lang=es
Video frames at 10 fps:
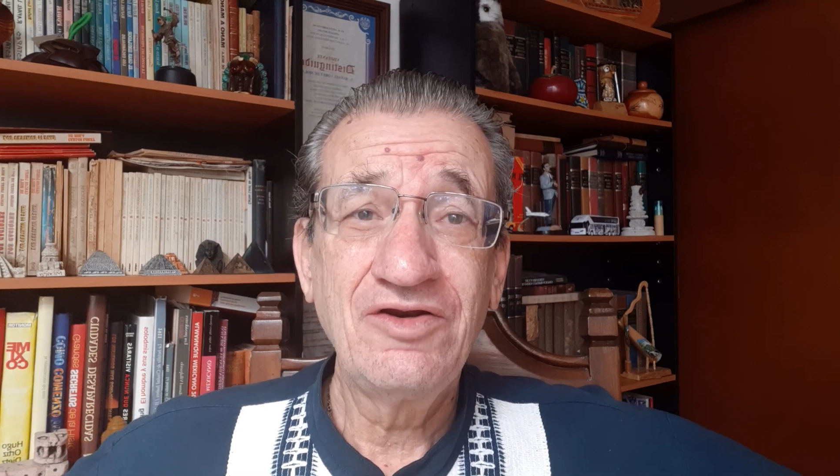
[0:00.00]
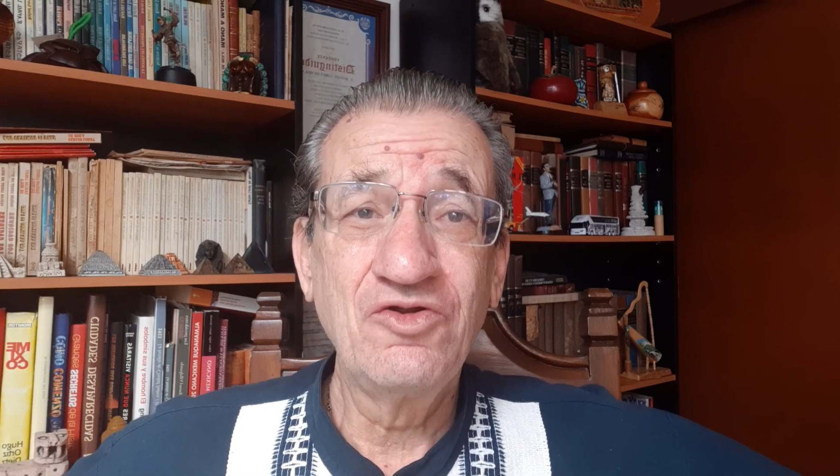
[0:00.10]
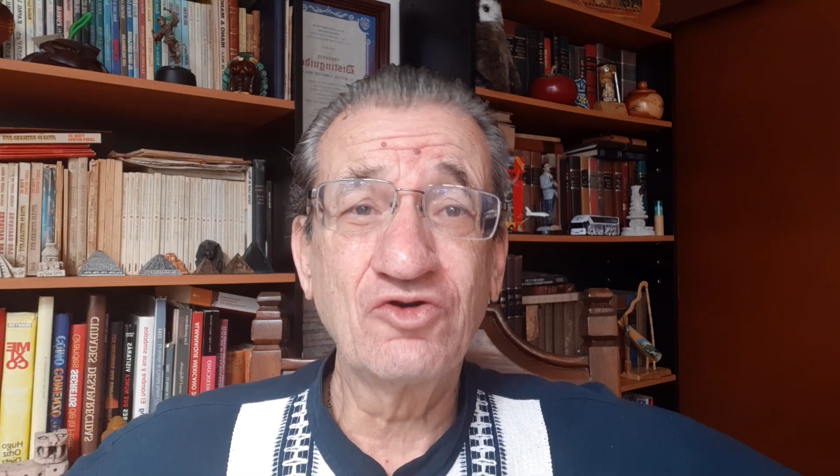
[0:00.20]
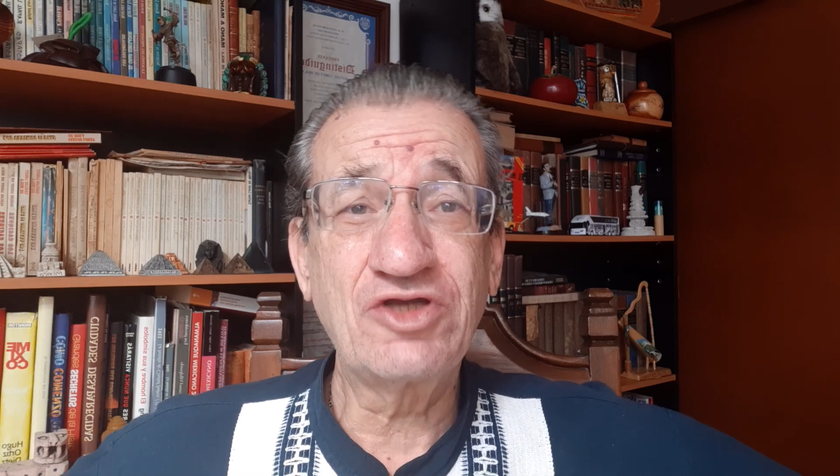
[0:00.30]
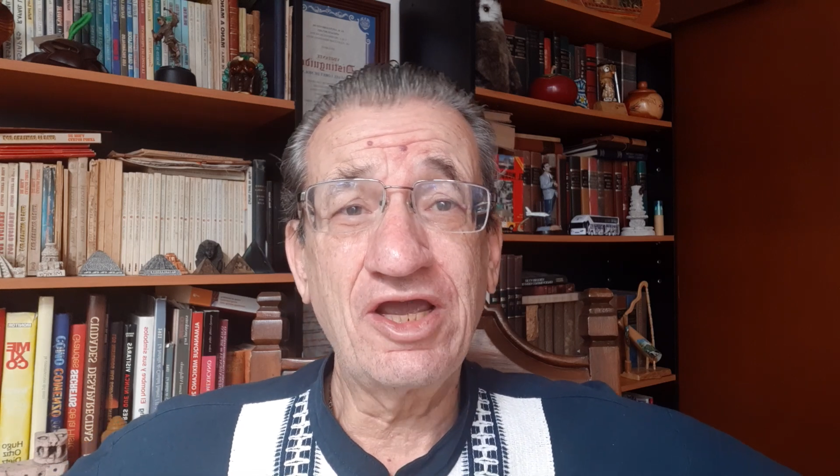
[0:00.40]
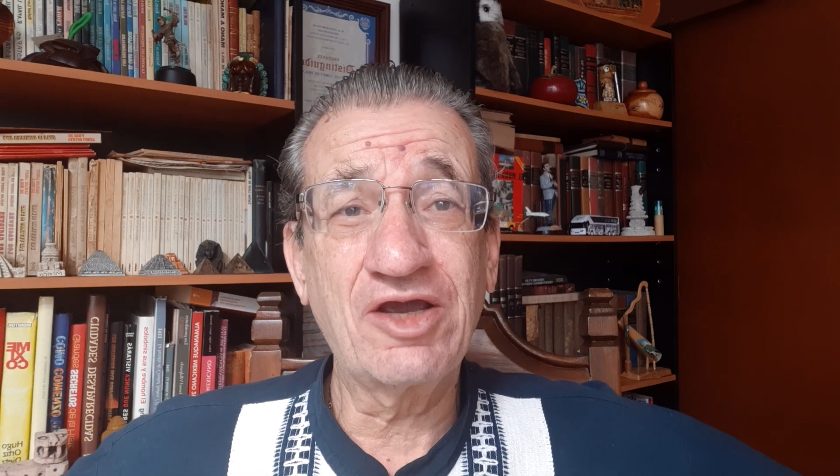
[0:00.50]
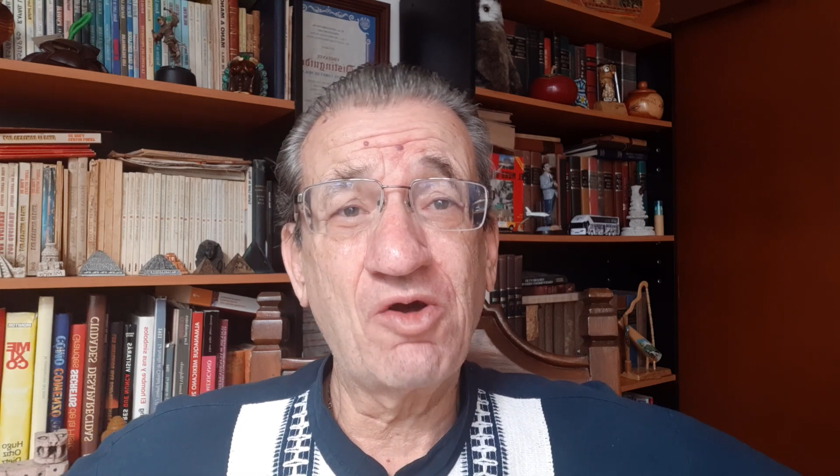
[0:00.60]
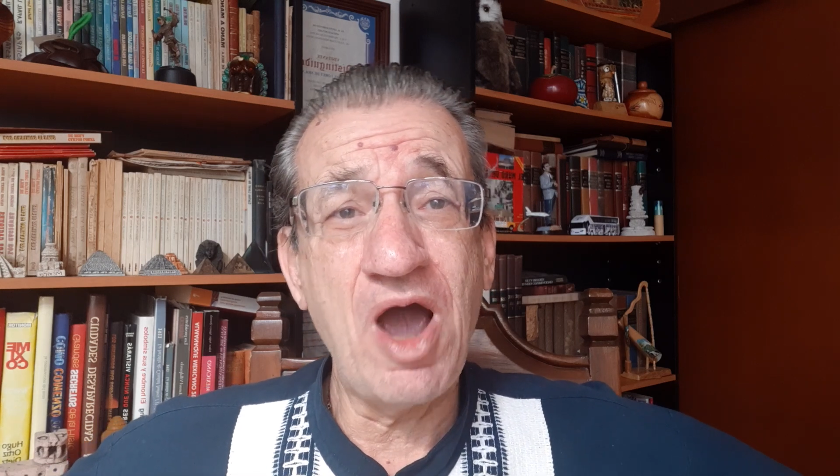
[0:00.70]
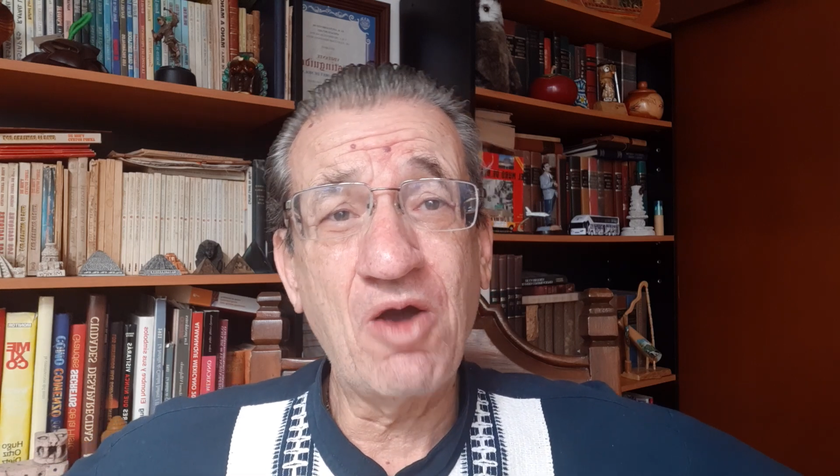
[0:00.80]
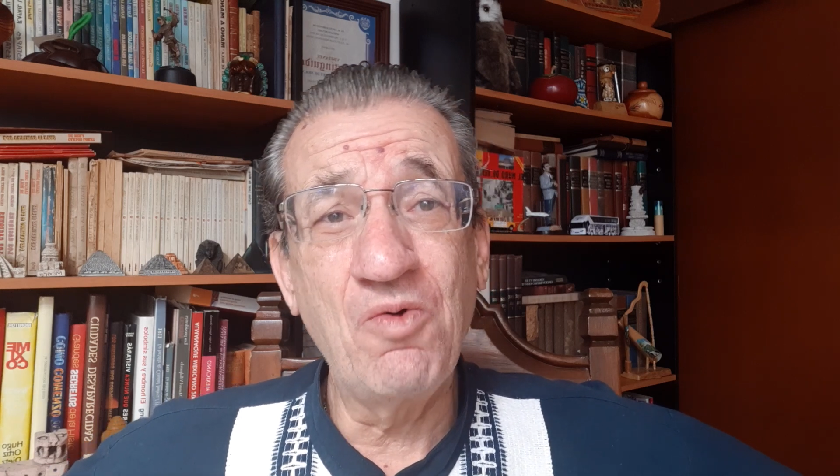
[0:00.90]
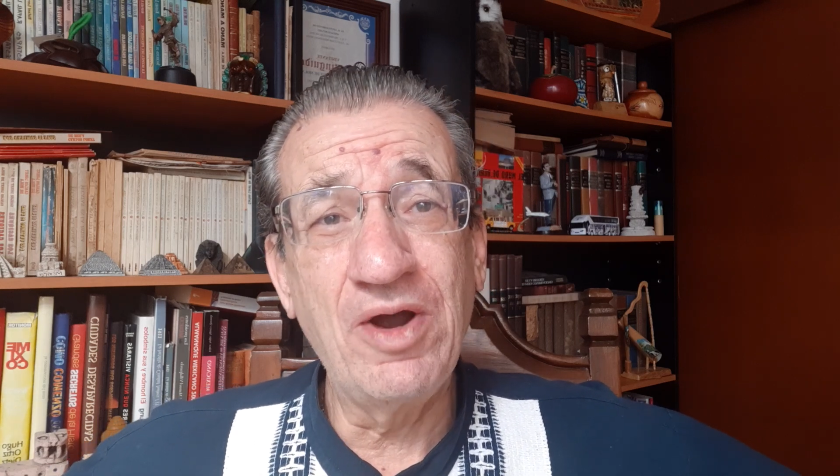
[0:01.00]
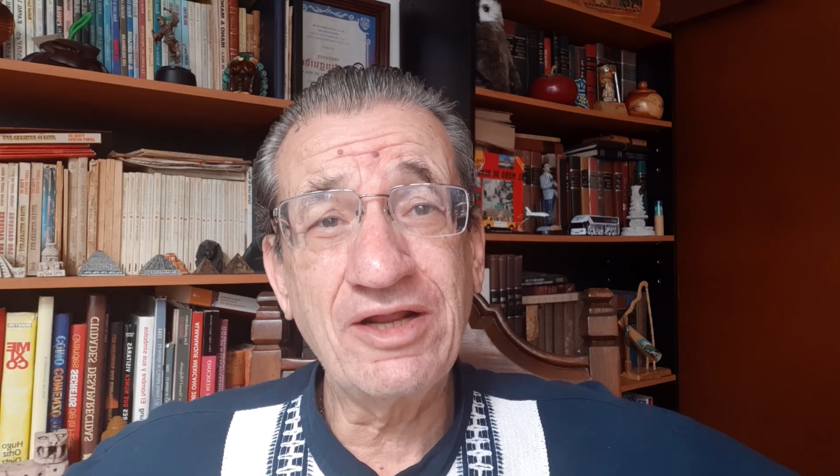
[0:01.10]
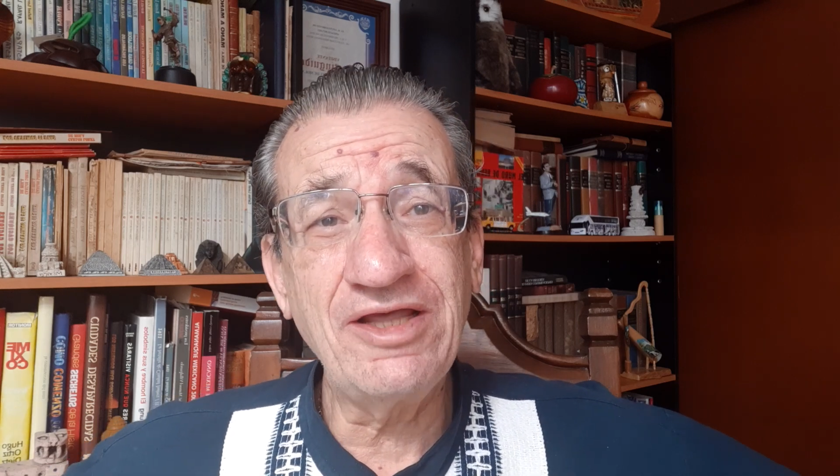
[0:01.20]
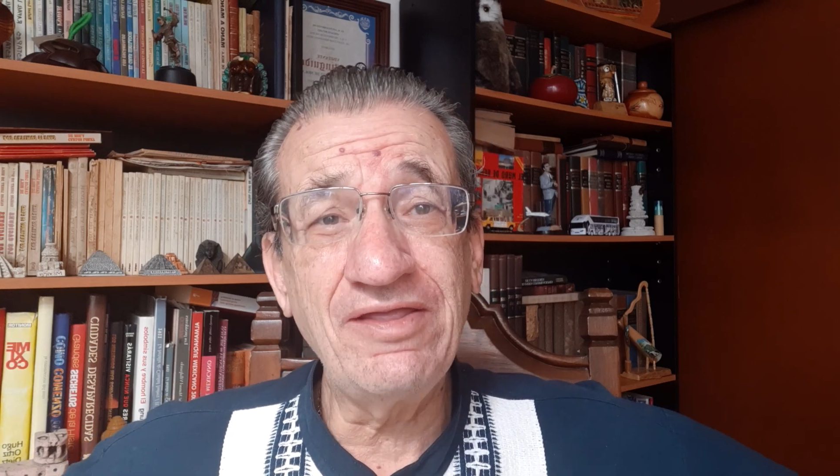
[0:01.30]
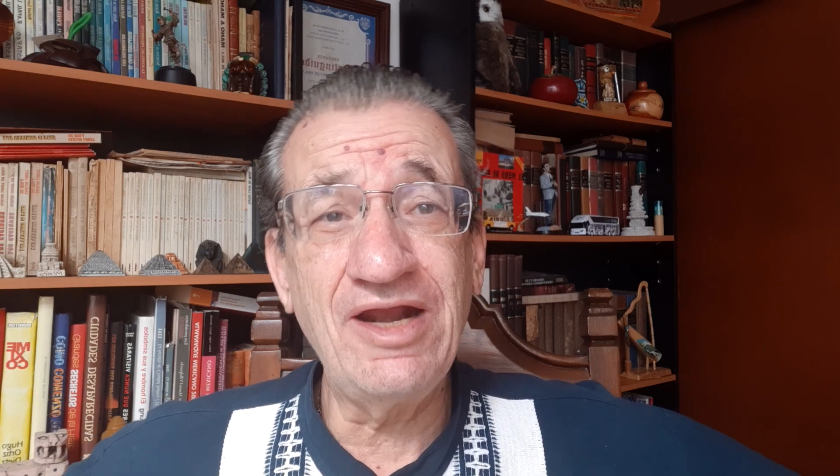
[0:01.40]
no se
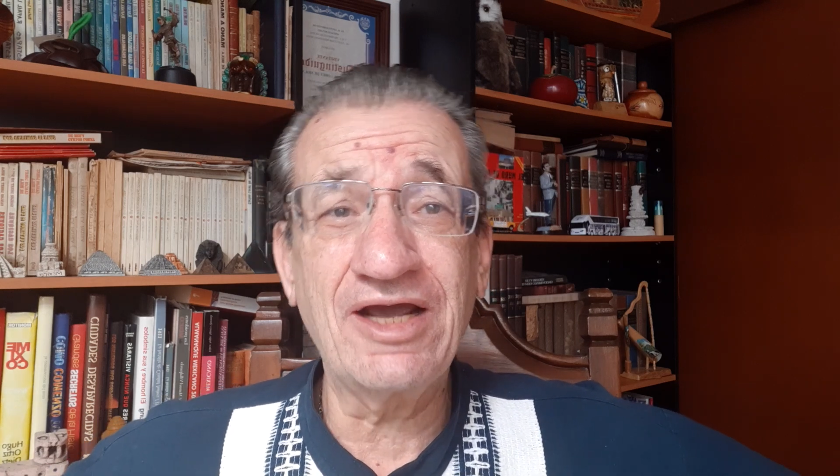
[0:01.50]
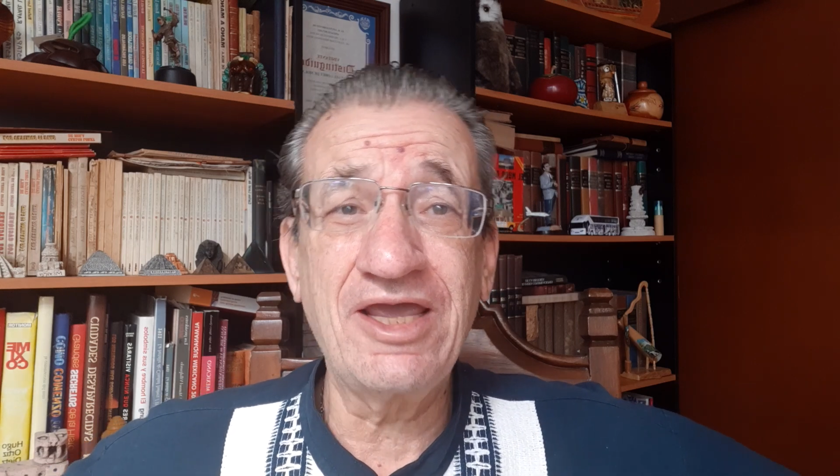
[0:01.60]
acuerda de la